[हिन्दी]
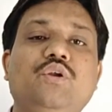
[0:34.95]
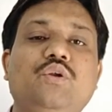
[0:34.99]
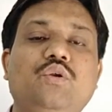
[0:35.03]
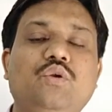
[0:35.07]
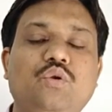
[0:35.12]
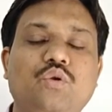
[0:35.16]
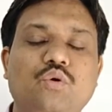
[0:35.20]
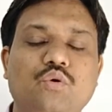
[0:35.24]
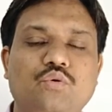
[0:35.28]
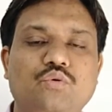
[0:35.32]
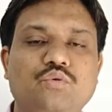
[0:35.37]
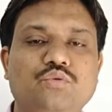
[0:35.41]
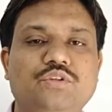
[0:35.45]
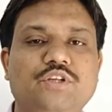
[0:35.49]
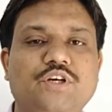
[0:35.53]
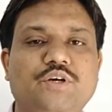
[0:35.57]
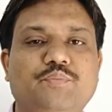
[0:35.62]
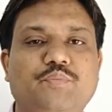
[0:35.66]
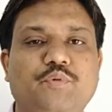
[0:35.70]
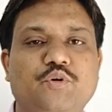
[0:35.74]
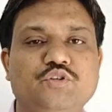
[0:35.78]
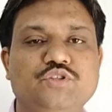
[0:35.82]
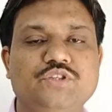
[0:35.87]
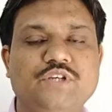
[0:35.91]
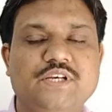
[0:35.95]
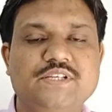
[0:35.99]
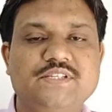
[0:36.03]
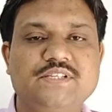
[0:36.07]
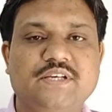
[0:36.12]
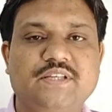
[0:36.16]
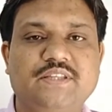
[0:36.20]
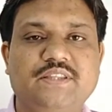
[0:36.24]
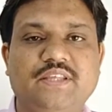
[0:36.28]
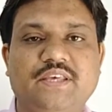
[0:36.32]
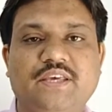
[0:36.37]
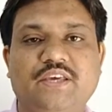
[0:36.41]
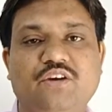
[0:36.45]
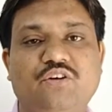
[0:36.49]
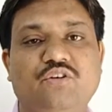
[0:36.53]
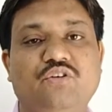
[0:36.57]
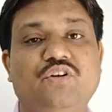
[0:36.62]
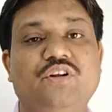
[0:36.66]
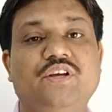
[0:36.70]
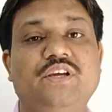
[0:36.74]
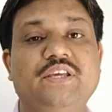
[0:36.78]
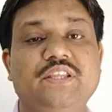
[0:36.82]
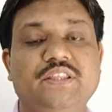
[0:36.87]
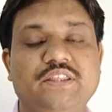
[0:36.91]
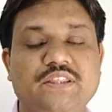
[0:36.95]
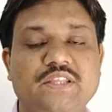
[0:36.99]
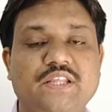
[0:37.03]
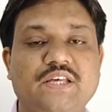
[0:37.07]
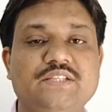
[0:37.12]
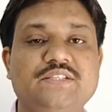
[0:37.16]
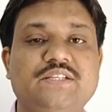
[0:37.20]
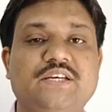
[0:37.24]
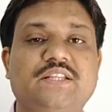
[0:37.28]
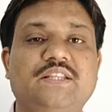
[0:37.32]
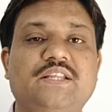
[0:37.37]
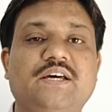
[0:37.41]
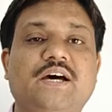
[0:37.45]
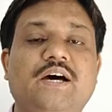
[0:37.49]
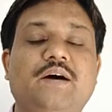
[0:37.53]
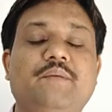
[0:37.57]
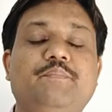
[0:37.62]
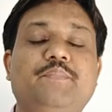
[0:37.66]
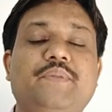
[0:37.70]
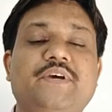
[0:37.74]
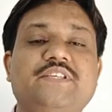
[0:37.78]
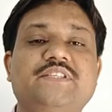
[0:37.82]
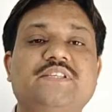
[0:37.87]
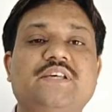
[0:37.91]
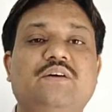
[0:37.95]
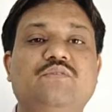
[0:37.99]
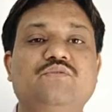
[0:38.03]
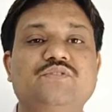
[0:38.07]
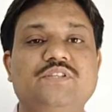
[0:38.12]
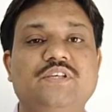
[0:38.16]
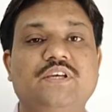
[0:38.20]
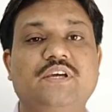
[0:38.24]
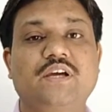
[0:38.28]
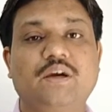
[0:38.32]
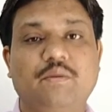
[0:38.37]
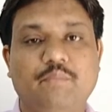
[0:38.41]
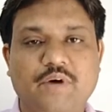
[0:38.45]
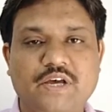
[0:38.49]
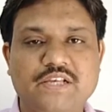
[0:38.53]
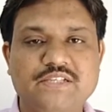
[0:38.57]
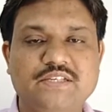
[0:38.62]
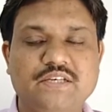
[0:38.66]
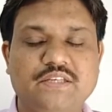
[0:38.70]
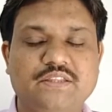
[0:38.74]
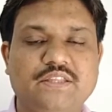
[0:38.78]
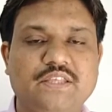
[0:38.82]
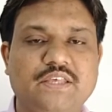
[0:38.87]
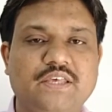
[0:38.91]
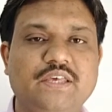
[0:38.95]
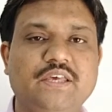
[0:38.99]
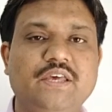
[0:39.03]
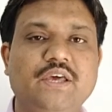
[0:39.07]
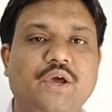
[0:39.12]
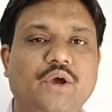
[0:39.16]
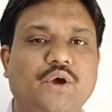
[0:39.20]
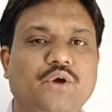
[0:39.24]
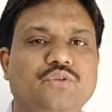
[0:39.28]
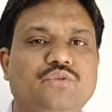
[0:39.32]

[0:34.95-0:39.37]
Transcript: लोगों तक पहुंचा सकते हैं और कितना ज्यादा आप पैसा उससे कमा सकते हैं